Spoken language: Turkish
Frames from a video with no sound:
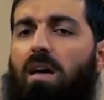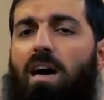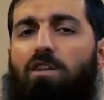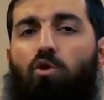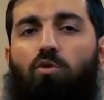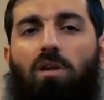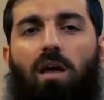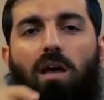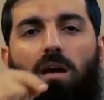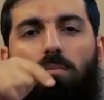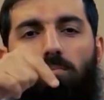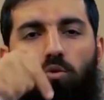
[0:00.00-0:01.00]
Daha
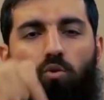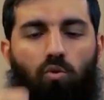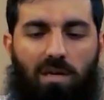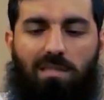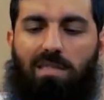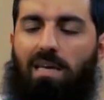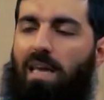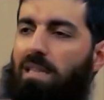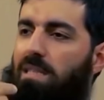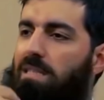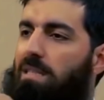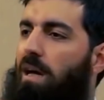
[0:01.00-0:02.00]
sonra bu kısa
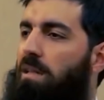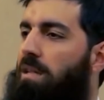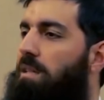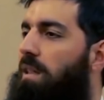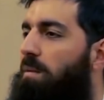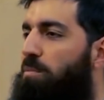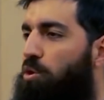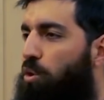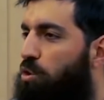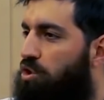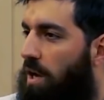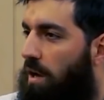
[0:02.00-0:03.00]
kendisine anlatılan bir
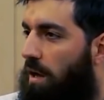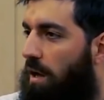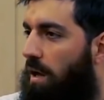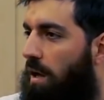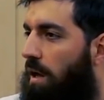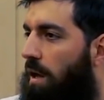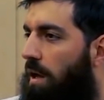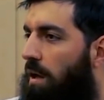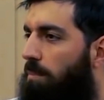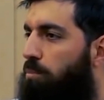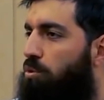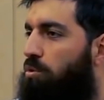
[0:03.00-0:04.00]
hoca
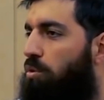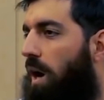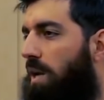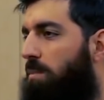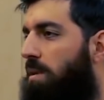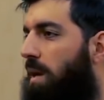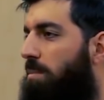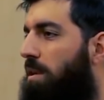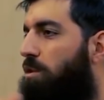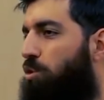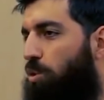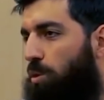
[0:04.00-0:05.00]
bunun hanımına
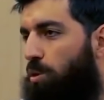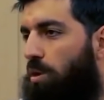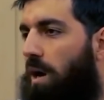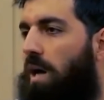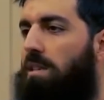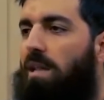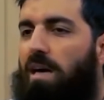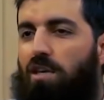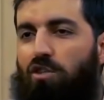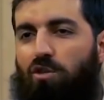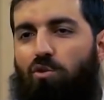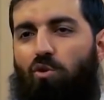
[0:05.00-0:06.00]
birini yolluyor. Allah
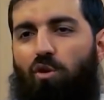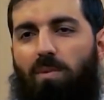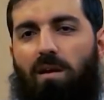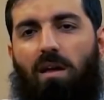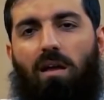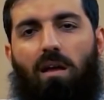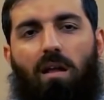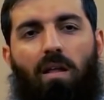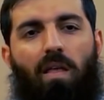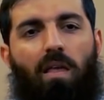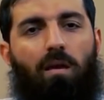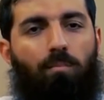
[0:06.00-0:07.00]
için diyor bana
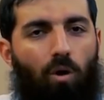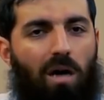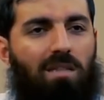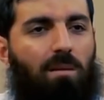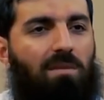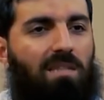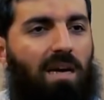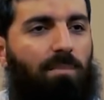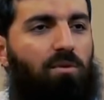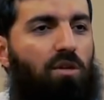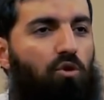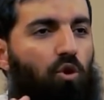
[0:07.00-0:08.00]
bu adamın
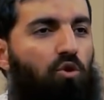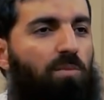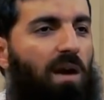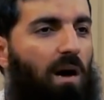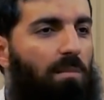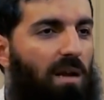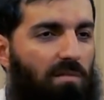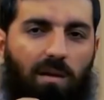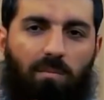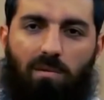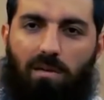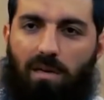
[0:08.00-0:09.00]
yaptığı kötü bir amel
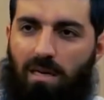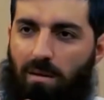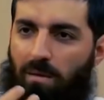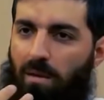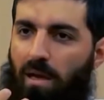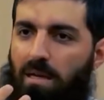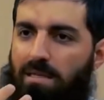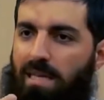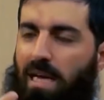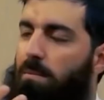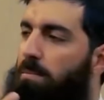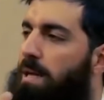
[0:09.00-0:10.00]
var mı? Yani
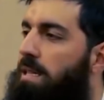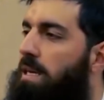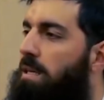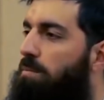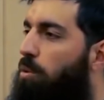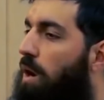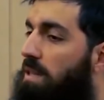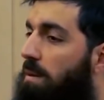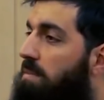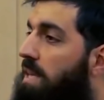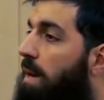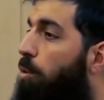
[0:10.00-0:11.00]
senin bildiğin bu
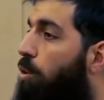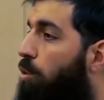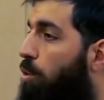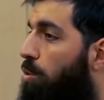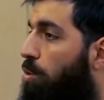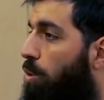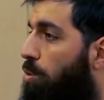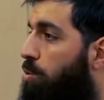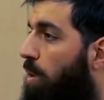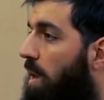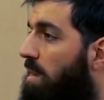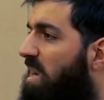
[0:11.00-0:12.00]
adam niye böyle
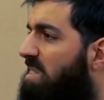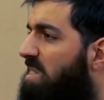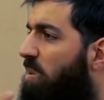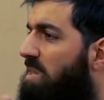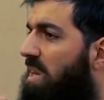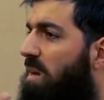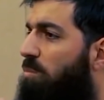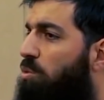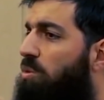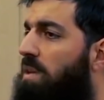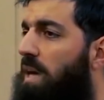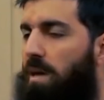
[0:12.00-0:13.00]
öldü? Allah azze ve celle
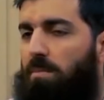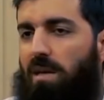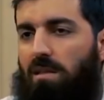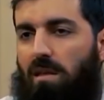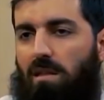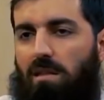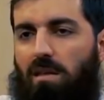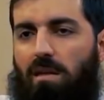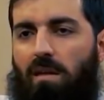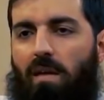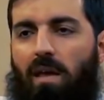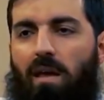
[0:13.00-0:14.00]
bunu niye ibret
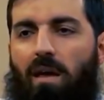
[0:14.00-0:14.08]
kıldı?